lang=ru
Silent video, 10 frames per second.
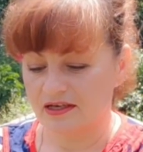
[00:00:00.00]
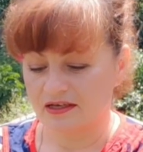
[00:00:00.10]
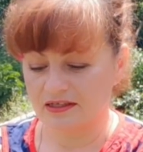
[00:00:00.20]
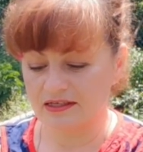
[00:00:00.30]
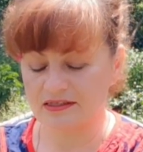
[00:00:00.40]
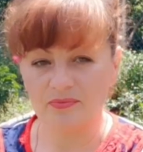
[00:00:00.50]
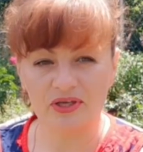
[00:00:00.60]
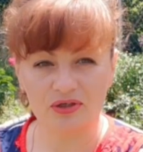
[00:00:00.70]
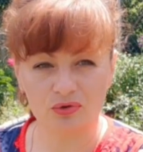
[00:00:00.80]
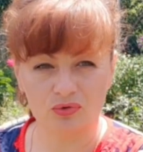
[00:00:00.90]
на
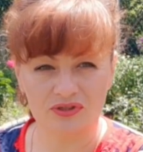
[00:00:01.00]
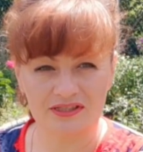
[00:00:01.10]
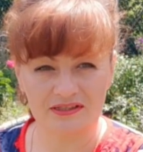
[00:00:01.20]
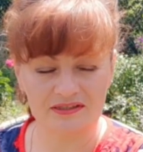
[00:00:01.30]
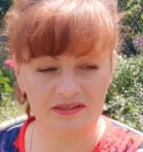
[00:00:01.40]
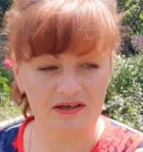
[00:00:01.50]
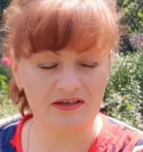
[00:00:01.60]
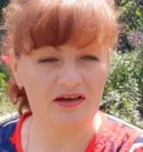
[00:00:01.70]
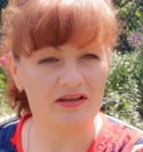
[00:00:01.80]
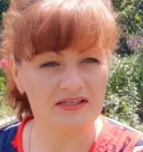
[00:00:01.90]
заметку с
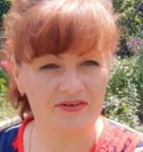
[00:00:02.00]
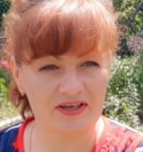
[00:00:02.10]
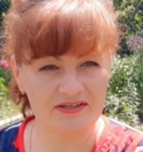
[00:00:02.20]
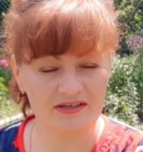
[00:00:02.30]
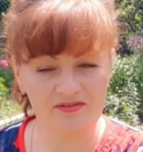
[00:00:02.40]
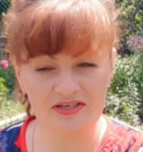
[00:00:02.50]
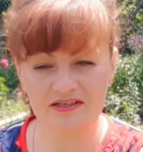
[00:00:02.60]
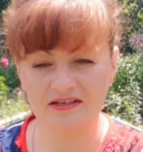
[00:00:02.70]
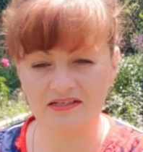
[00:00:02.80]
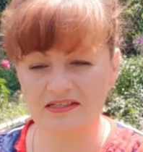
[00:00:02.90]
канала «Своя
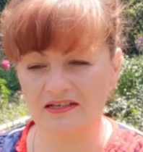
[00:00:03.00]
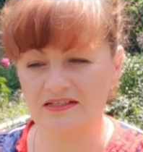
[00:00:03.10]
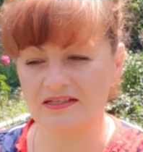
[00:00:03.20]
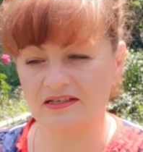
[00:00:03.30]
закваска» Анастасия.